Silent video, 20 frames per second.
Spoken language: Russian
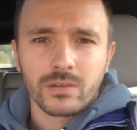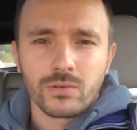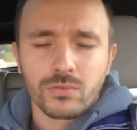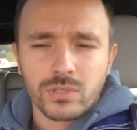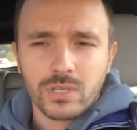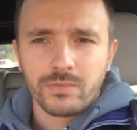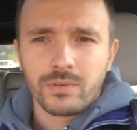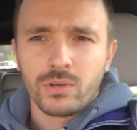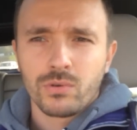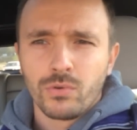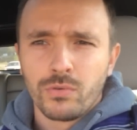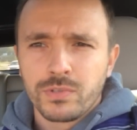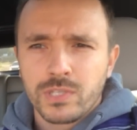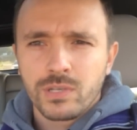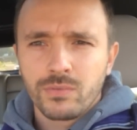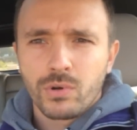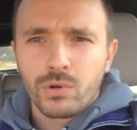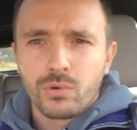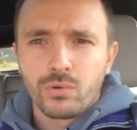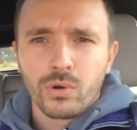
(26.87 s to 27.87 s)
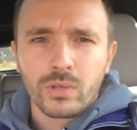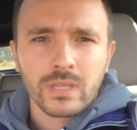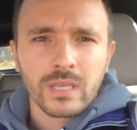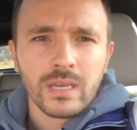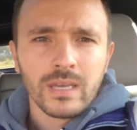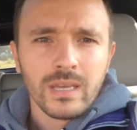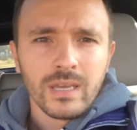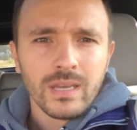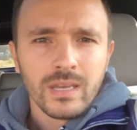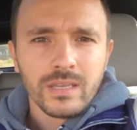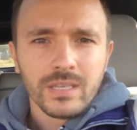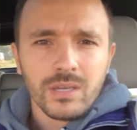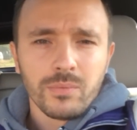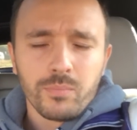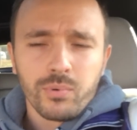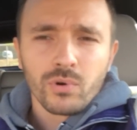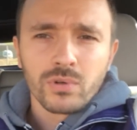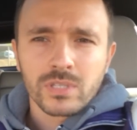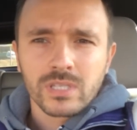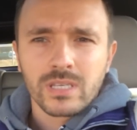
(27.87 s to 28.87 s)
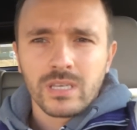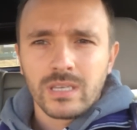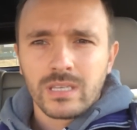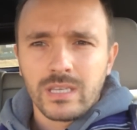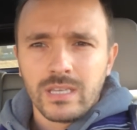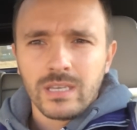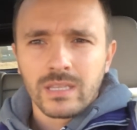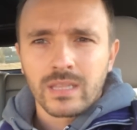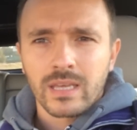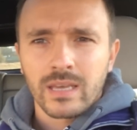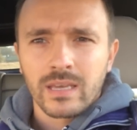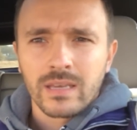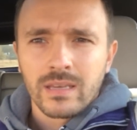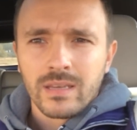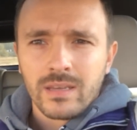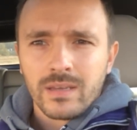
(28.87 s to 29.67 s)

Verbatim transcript: Грузовику всего год, японский, хина.